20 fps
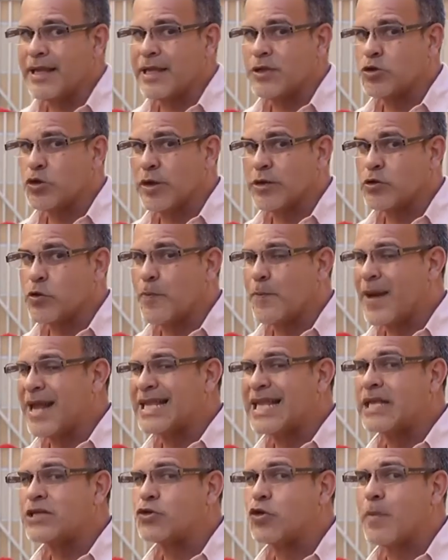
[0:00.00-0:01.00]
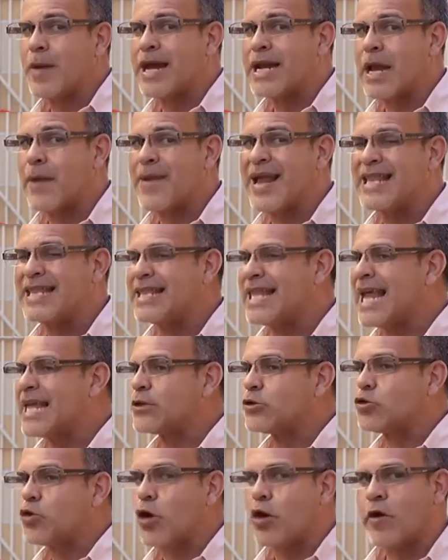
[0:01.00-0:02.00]
suspendan sumariamente a
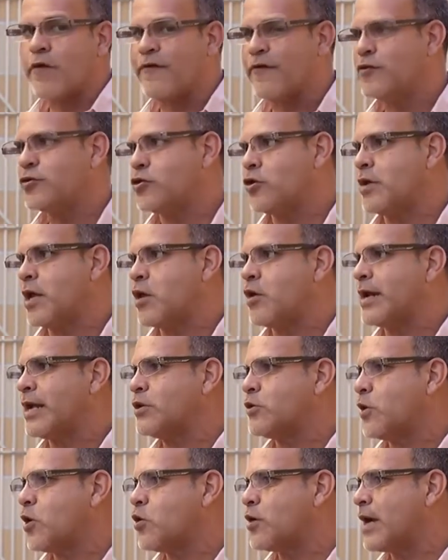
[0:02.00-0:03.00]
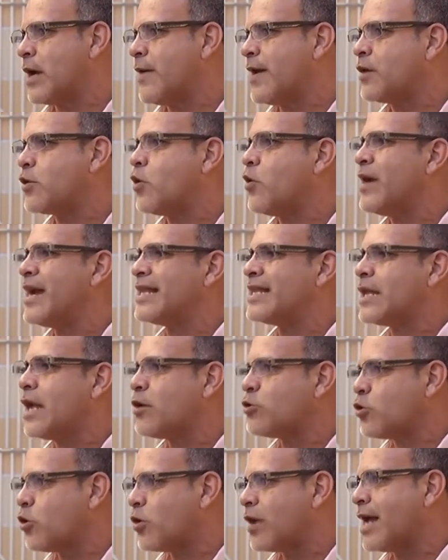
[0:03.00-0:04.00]
todos los funcionarios que tuvieron que ver con esta
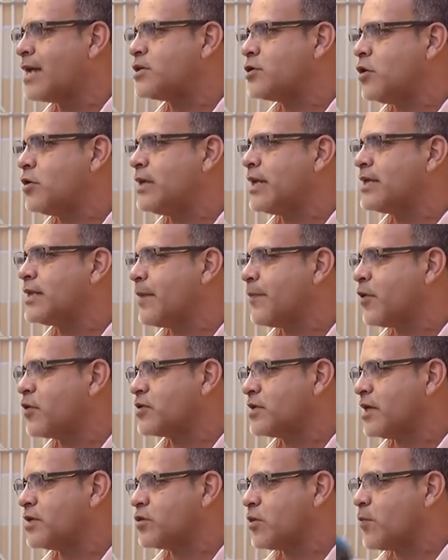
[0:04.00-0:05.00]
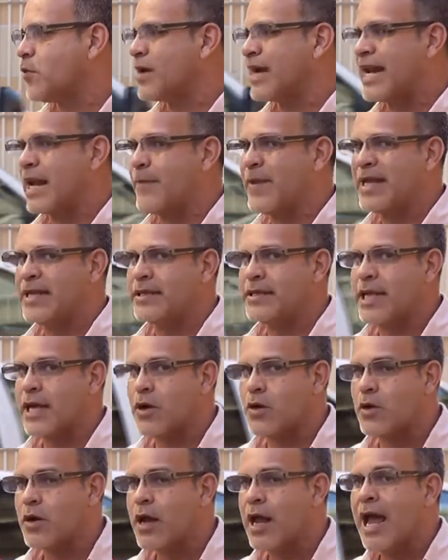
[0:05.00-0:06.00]
otorgación de este proceso porque le
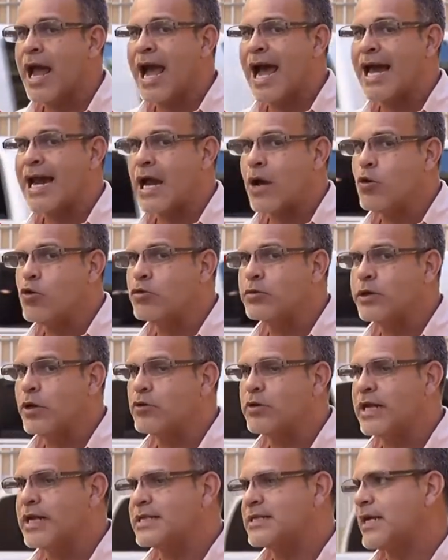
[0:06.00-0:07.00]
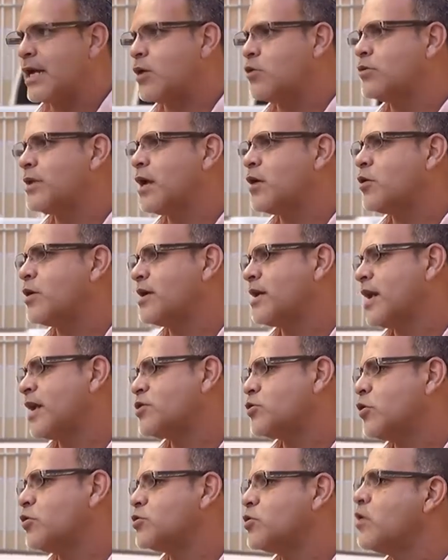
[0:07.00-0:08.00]
mintieron a la Junta y utilizaron una
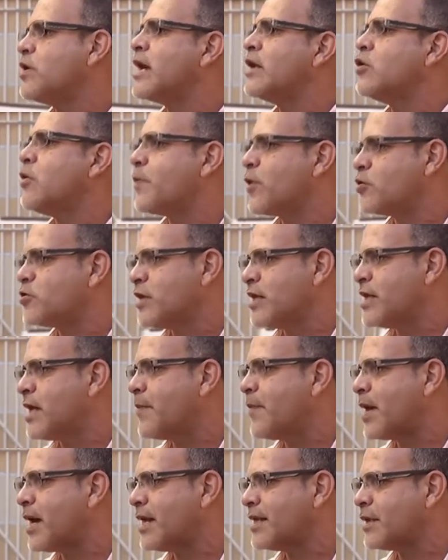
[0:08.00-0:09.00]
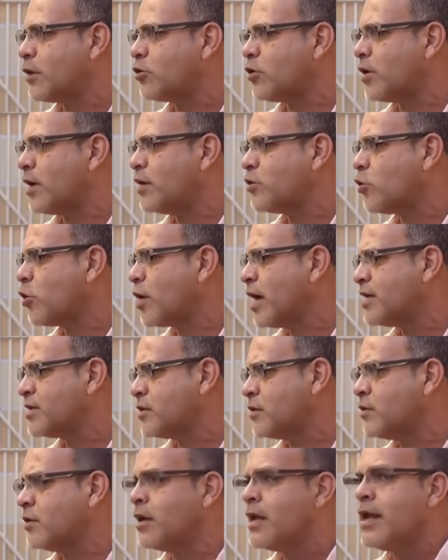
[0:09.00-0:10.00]
resolución que no procedía para esta
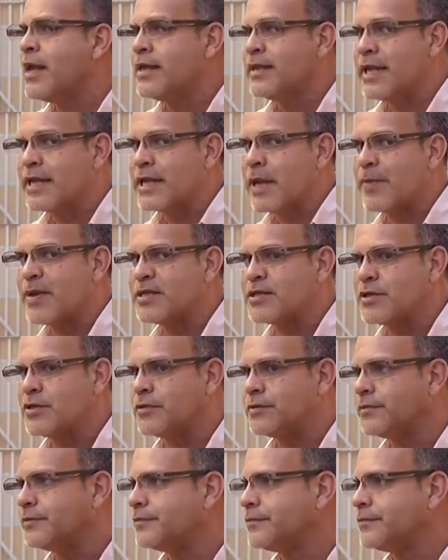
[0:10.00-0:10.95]
otorgación de esta pensión.